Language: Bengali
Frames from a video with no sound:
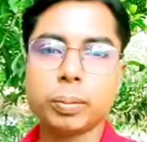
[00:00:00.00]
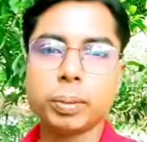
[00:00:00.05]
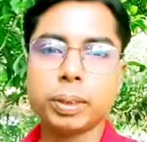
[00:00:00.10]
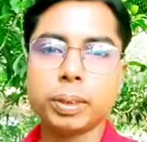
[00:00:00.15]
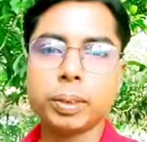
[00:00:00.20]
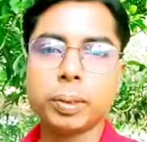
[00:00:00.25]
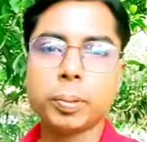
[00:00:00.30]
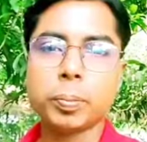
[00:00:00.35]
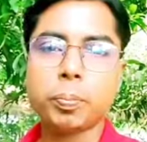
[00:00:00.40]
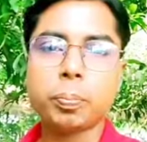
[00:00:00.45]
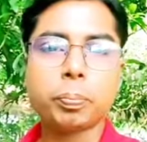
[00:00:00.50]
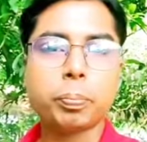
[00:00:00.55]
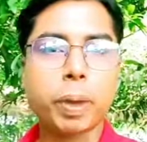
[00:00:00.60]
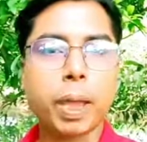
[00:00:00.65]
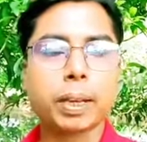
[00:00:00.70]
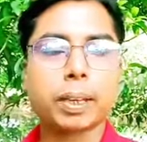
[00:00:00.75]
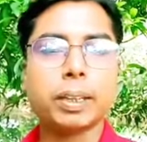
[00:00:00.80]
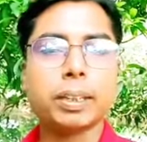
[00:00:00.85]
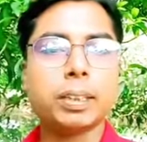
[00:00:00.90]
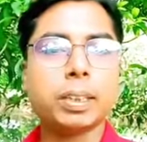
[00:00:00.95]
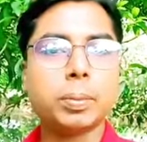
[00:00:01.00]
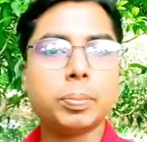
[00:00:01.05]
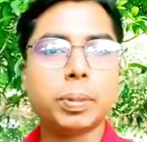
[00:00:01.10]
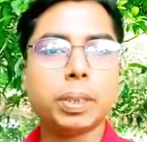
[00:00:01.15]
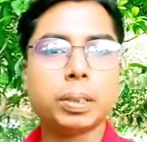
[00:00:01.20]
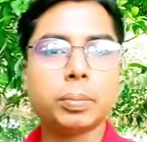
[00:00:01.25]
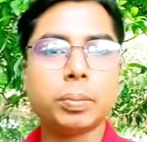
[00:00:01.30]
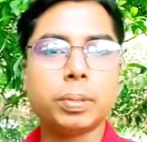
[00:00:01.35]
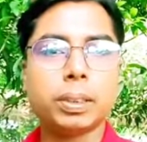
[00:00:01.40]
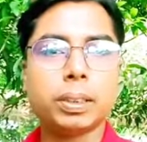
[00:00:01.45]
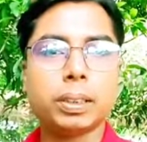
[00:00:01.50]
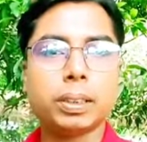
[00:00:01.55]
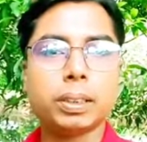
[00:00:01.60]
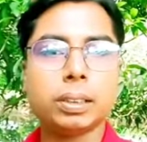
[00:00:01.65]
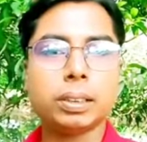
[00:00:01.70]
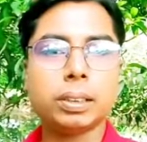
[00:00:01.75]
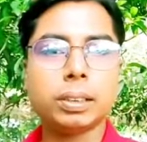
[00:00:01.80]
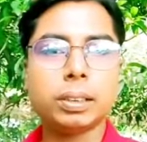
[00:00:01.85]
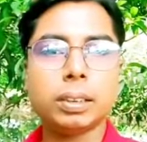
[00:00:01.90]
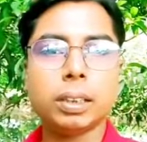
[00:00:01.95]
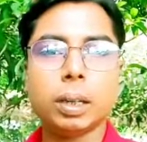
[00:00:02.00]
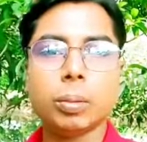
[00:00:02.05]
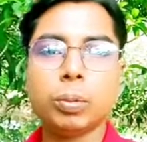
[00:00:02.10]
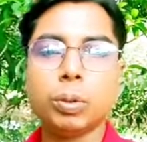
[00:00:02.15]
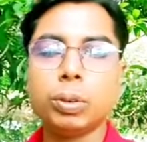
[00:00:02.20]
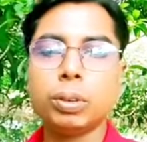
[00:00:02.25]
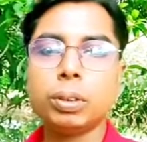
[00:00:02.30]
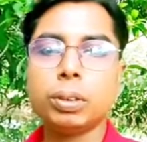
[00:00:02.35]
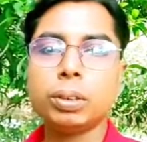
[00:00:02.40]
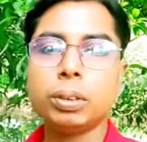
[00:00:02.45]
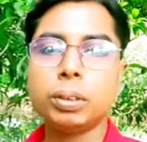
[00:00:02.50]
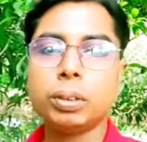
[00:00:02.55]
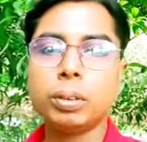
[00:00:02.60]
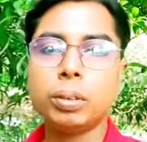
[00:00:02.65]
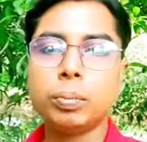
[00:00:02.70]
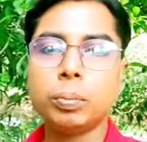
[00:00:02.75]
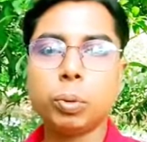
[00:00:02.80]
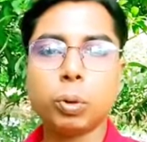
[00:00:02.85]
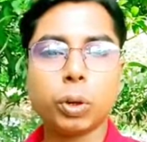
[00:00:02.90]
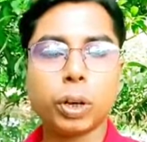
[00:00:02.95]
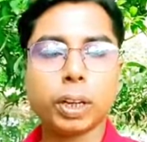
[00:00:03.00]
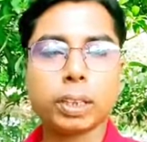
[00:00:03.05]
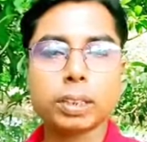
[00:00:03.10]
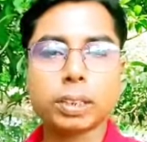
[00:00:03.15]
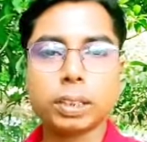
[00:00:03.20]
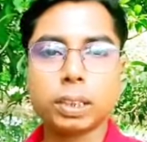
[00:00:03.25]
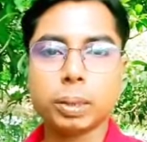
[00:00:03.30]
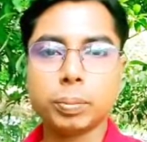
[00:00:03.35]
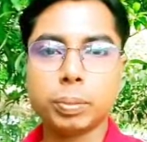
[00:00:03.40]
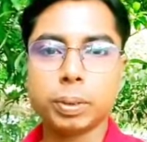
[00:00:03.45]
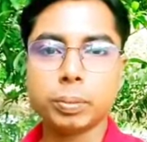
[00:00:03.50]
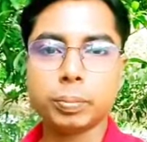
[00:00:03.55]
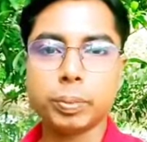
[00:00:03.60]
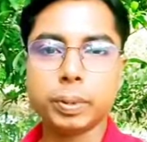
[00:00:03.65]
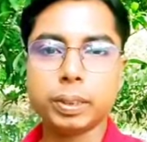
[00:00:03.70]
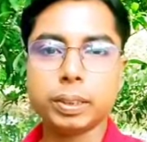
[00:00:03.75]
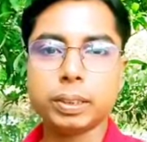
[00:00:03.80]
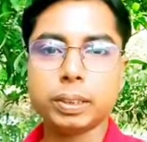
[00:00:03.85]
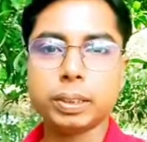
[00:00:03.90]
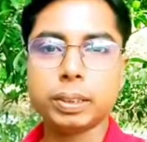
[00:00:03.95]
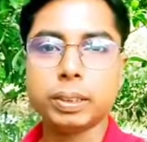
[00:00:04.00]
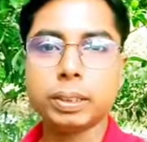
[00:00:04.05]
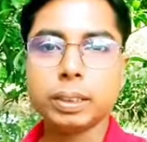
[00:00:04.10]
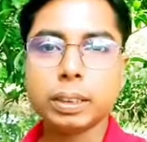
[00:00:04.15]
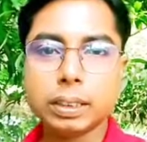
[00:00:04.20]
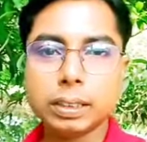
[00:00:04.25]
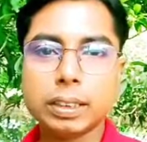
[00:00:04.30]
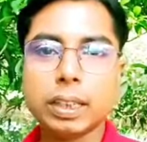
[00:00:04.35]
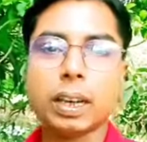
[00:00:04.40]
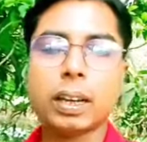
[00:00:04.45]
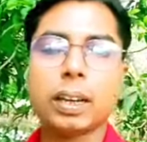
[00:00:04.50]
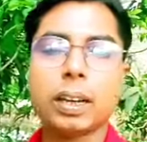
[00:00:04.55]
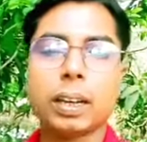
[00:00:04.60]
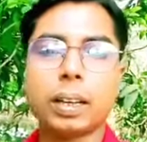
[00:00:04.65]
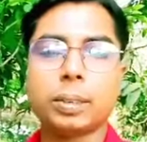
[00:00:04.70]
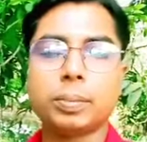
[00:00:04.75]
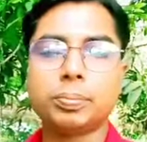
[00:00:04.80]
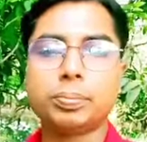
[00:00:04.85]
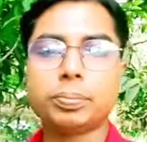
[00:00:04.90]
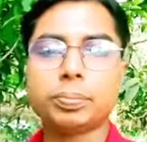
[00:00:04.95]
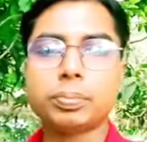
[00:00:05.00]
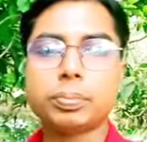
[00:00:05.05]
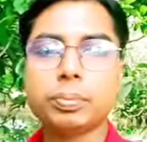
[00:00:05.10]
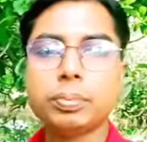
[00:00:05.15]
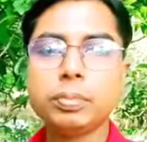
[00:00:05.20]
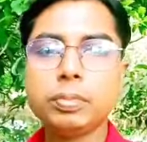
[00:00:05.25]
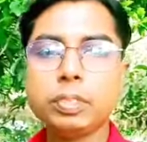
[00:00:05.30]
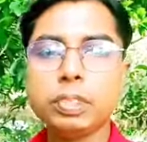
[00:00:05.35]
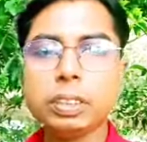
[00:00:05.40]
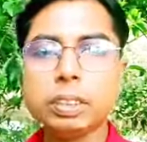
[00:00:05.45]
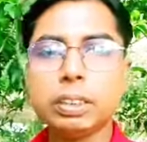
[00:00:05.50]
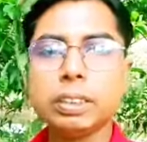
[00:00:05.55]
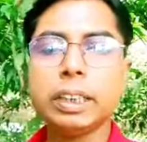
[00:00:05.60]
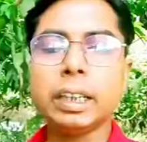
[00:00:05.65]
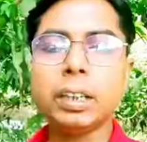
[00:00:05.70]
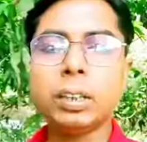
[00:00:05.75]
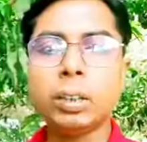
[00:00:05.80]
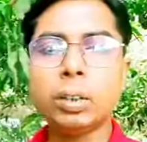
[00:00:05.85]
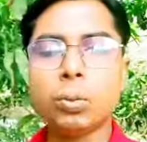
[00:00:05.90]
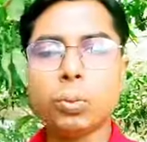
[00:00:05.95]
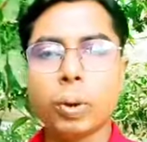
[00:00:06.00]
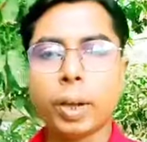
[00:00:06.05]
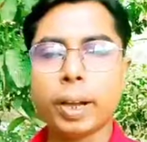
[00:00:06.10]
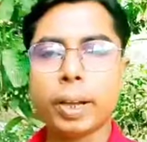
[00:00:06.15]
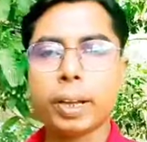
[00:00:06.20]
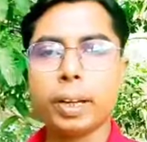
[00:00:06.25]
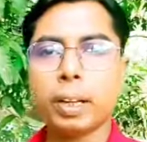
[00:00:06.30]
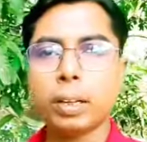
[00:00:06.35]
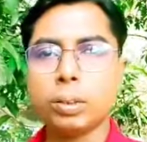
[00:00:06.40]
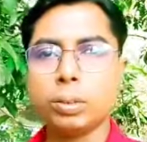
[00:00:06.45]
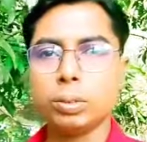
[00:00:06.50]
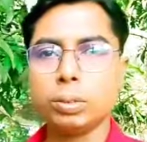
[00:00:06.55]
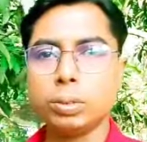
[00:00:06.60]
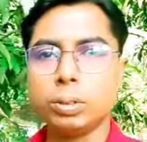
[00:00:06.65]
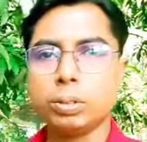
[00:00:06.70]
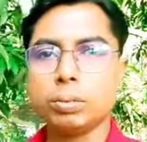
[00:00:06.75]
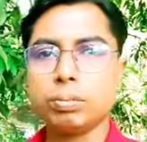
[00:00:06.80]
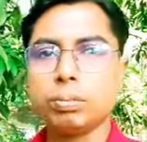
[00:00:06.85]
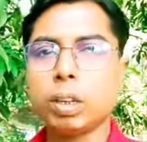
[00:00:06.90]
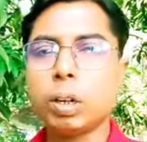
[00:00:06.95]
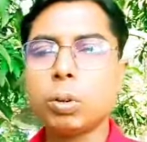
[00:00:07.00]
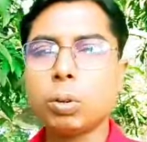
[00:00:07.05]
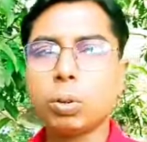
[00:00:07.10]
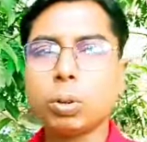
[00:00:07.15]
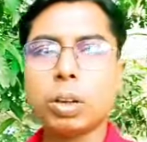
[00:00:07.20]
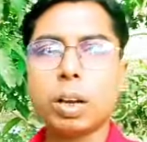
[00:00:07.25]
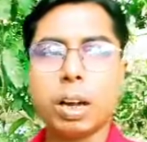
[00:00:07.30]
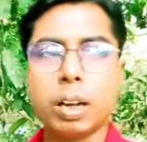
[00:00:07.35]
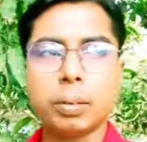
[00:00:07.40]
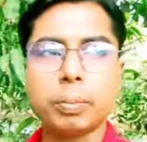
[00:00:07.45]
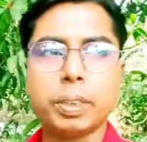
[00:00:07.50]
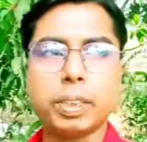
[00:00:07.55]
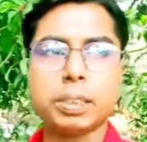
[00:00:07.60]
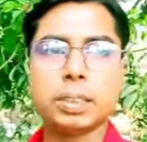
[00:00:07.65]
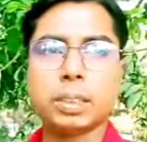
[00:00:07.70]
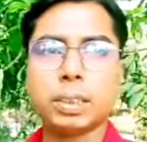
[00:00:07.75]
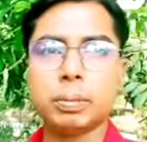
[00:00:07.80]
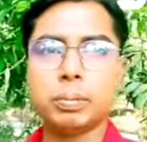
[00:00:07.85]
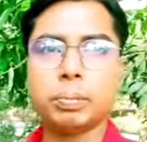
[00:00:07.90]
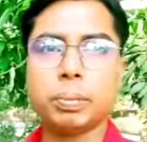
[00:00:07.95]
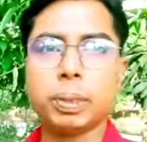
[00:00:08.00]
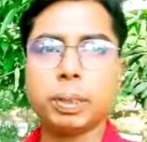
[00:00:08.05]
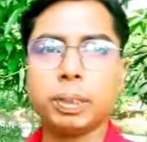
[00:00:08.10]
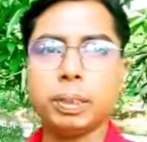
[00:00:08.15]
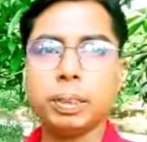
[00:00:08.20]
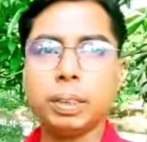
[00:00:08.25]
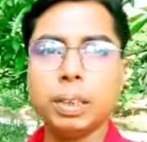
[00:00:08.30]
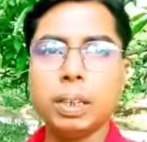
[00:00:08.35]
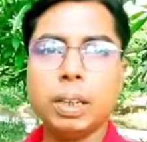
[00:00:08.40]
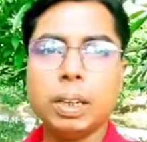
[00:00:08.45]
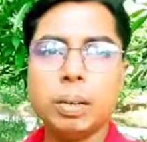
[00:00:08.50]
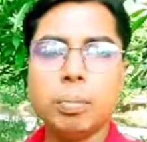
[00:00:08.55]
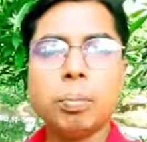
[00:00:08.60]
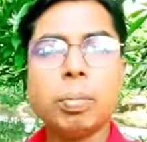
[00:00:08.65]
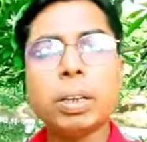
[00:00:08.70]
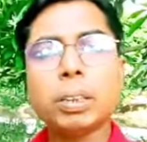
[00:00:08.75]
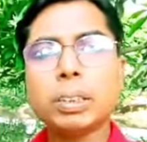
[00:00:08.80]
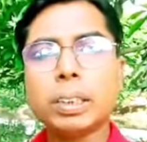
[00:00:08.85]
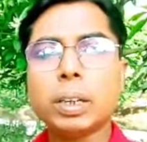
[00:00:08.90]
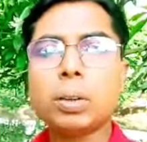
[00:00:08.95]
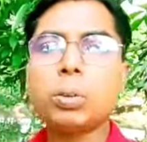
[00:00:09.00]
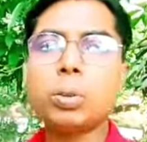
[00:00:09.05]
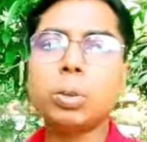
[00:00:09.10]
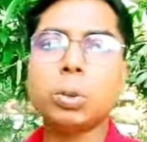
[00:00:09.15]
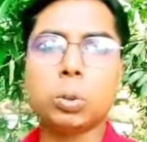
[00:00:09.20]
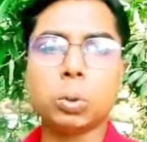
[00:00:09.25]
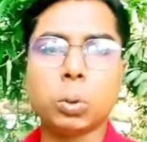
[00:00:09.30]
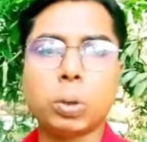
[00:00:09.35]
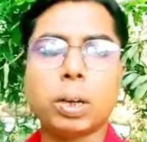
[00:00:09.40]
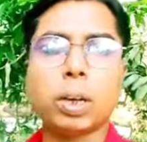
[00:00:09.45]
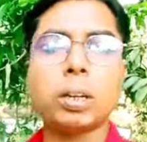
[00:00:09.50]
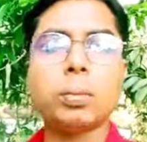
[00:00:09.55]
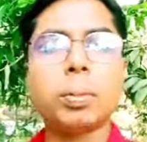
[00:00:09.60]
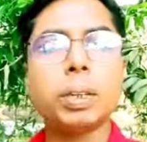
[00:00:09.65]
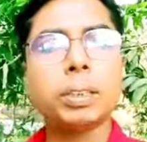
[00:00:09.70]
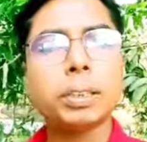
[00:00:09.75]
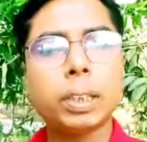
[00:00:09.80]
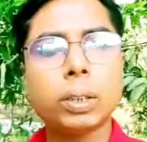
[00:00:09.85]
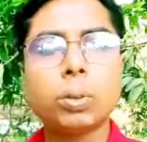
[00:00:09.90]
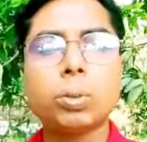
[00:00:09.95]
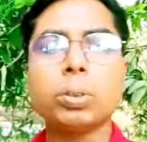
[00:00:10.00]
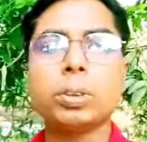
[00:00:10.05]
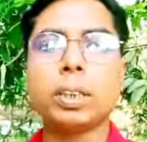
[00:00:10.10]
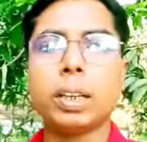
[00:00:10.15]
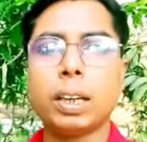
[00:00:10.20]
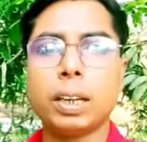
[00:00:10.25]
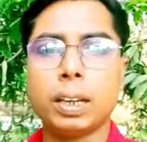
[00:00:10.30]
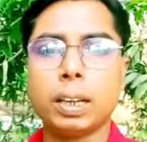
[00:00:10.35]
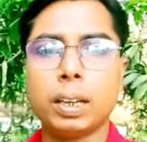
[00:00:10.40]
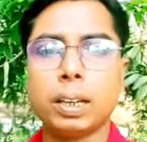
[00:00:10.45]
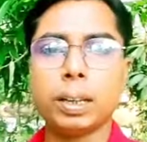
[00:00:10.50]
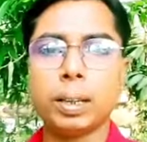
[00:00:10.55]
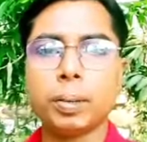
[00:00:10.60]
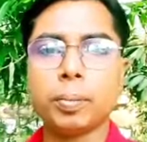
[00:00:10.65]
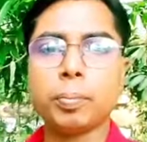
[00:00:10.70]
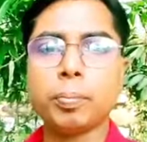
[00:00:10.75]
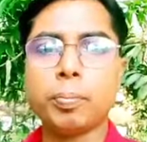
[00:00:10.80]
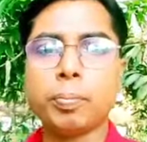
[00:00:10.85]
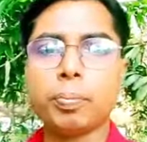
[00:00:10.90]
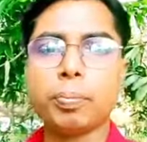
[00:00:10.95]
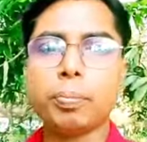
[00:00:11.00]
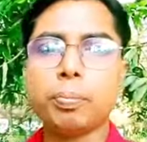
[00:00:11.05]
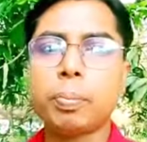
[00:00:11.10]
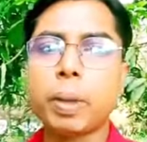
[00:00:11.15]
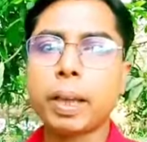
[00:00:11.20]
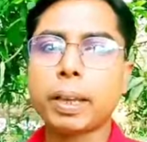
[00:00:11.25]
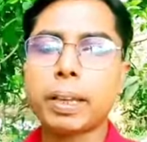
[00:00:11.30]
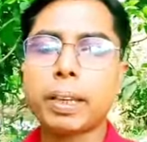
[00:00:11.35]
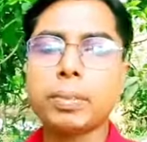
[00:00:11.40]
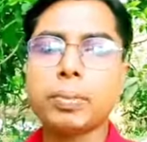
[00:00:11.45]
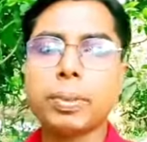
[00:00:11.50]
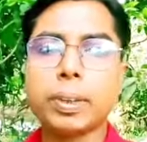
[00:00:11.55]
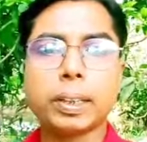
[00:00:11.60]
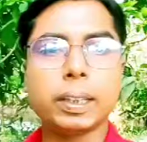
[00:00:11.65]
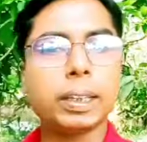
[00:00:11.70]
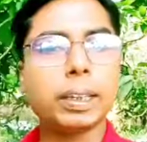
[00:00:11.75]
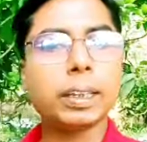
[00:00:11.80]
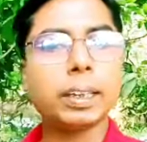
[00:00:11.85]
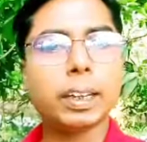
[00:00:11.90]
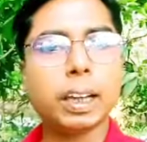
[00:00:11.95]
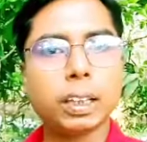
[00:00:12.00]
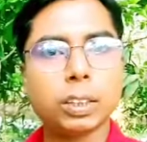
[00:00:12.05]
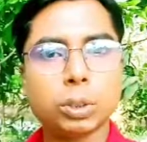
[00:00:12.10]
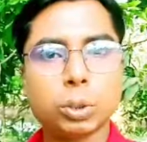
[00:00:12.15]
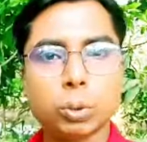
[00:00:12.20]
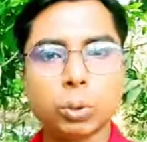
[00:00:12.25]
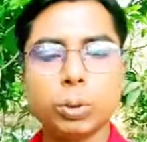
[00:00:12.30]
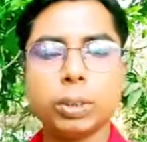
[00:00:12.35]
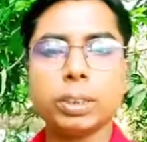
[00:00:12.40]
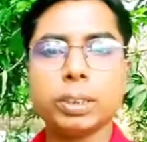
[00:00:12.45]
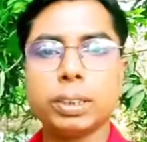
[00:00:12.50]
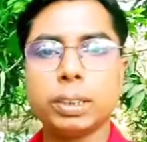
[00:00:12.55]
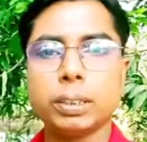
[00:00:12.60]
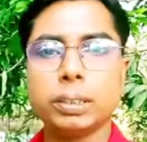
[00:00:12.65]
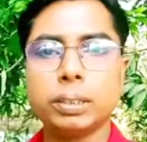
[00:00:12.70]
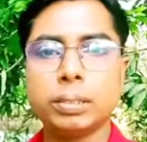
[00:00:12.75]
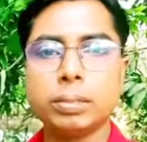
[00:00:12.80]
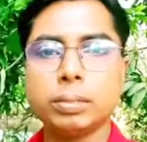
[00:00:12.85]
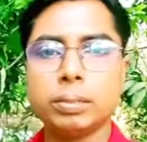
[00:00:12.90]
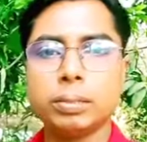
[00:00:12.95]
হবে প্যাকিং ডিপার্টমেন্টে এবং প্রোডাকশান ডিপার্টমেন্টে যারা যে কোনো ওয়্যার হাউস বা কোনো গার্মেন্টস কোম্পানি বা যে কোনো দোকান বা যে কোনো জায়গায় প্যাকিং ফ্যাকিংয়ের কাজ করেছেন